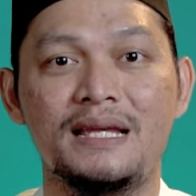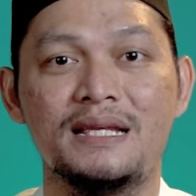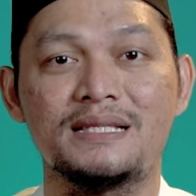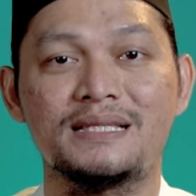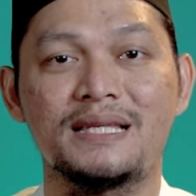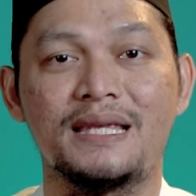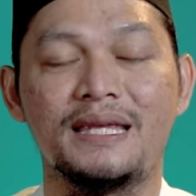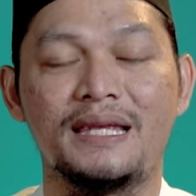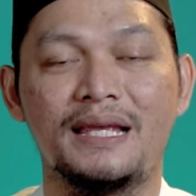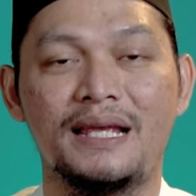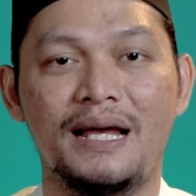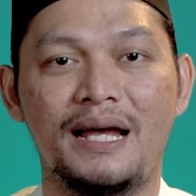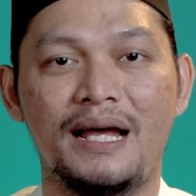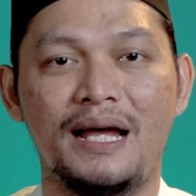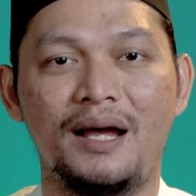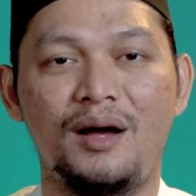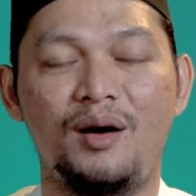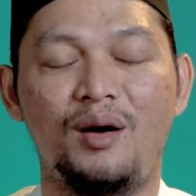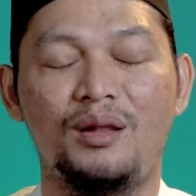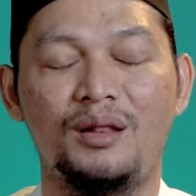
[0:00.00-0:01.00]

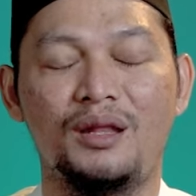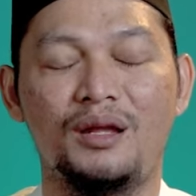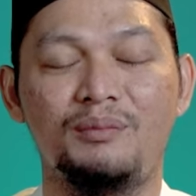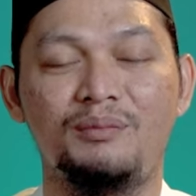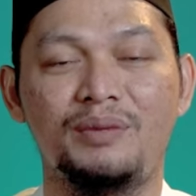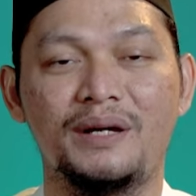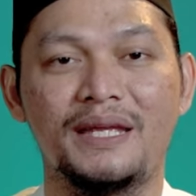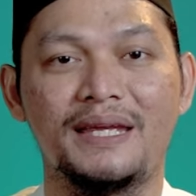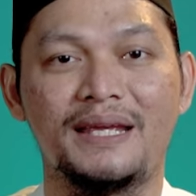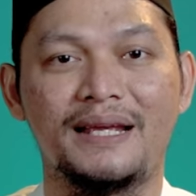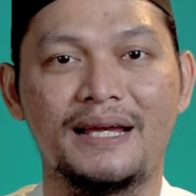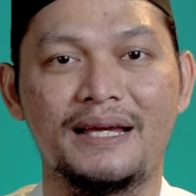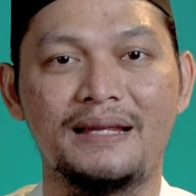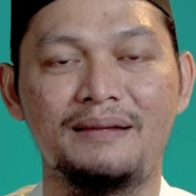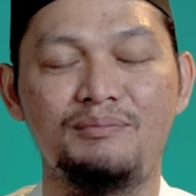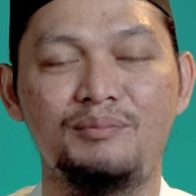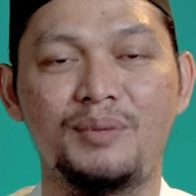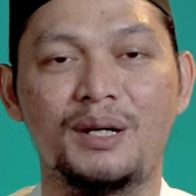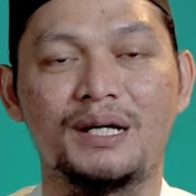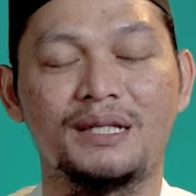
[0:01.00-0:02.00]
Sehingga Allah
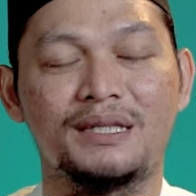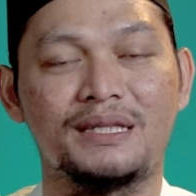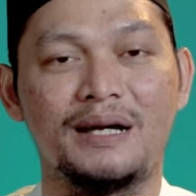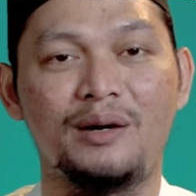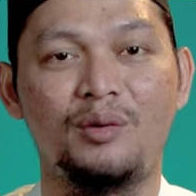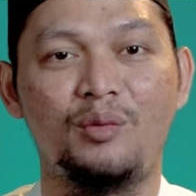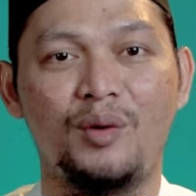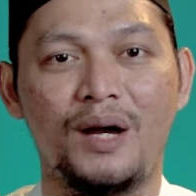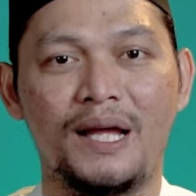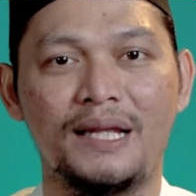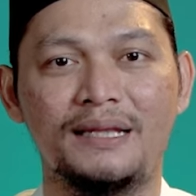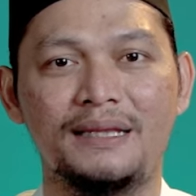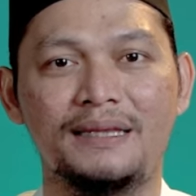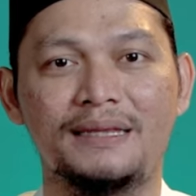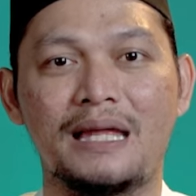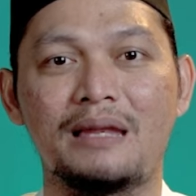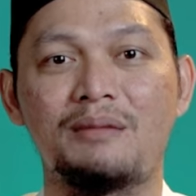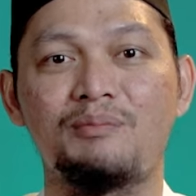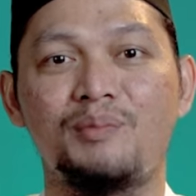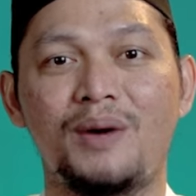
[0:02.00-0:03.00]
berikan pengetahuan
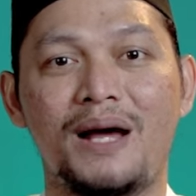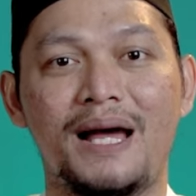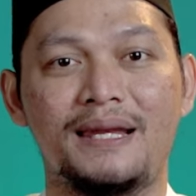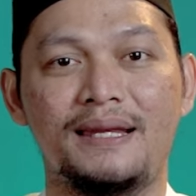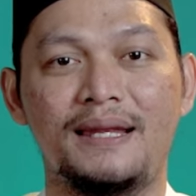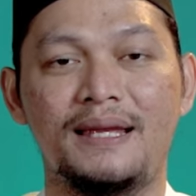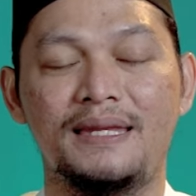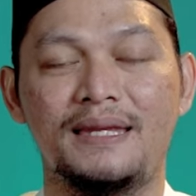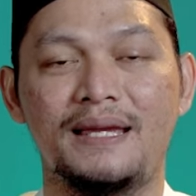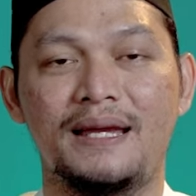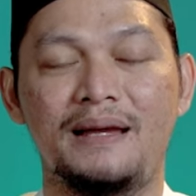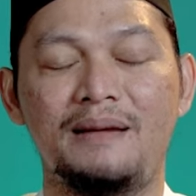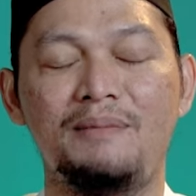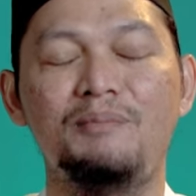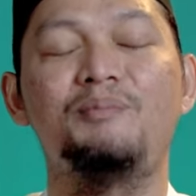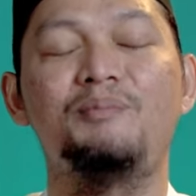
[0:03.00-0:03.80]
tanpa adanya